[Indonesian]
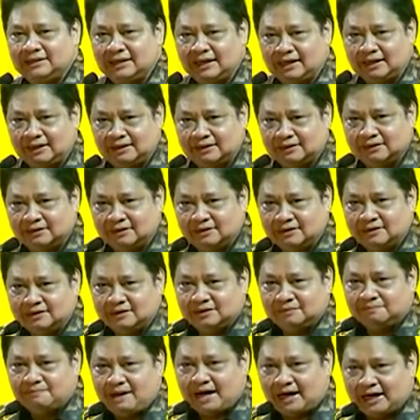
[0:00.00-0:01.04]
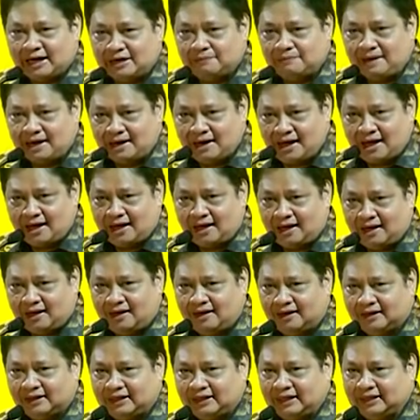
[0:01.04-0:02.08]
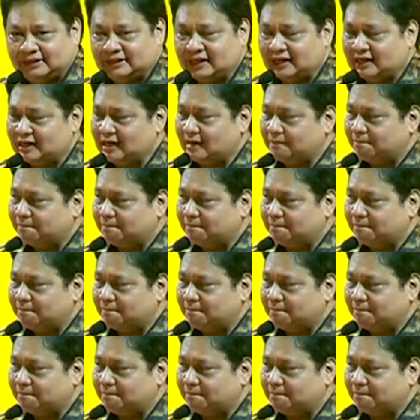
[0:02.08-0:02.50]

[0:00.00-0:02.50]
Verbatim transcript: Ketum Golkar Airlangga Hartanto.